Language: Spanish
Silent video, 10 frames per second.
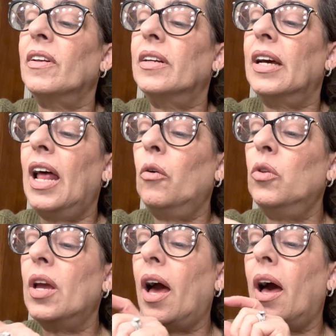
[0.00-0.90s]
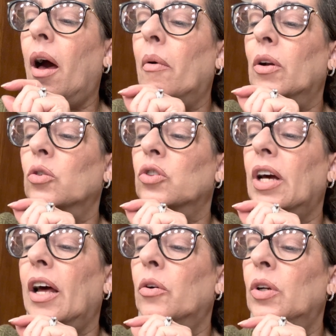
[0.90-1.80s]
Claudia Ábalos,
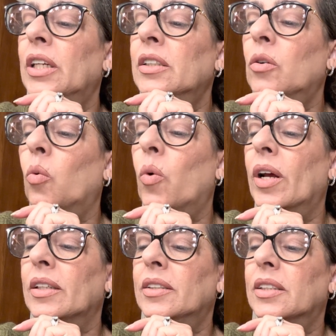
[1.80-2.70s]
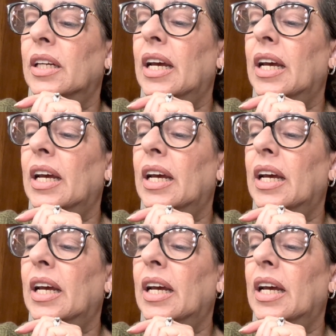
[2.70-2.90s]
Caroline Wells,